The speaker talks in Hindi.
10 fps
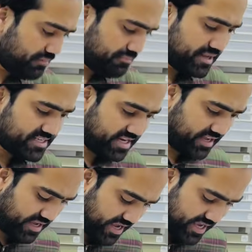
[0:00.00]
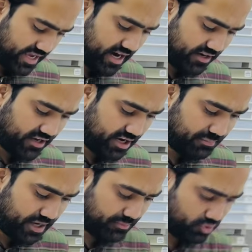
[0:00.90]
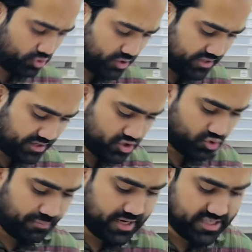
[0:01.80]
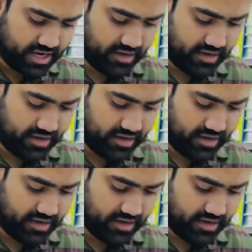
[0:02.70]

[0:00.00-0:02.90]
मिल जाएंगे एक ही आर्टिकल में आपको दो या तीन सूट मिल जाया